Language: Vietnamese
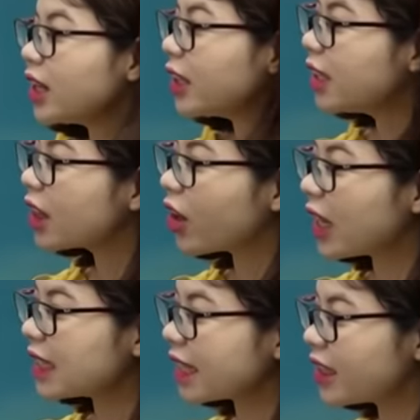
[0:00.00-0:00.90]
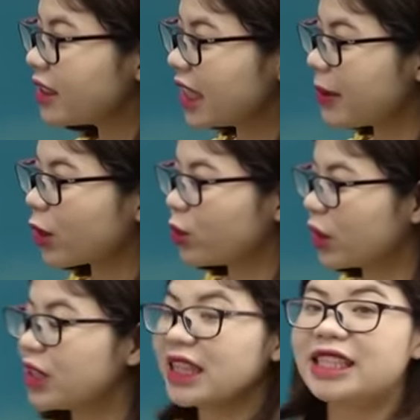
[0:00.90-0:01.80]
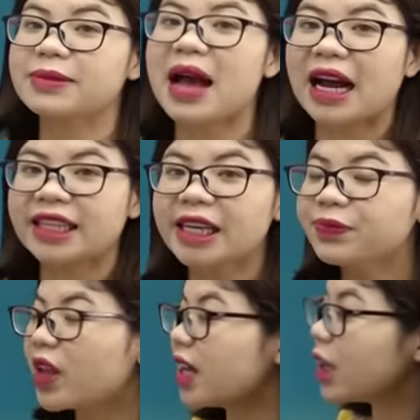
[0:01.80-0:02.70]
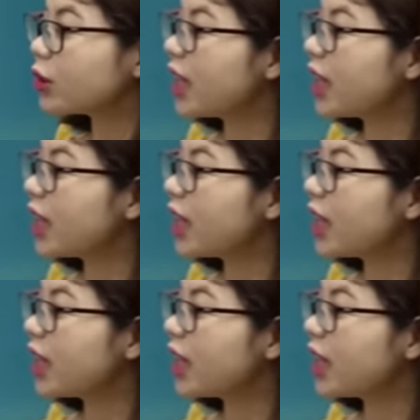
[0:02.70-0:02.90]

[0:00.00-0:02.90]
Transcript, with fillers: Thứ nhất đó là danh từ gì các bạn cùng nhau nhìn lên trên bảng nhé Đầu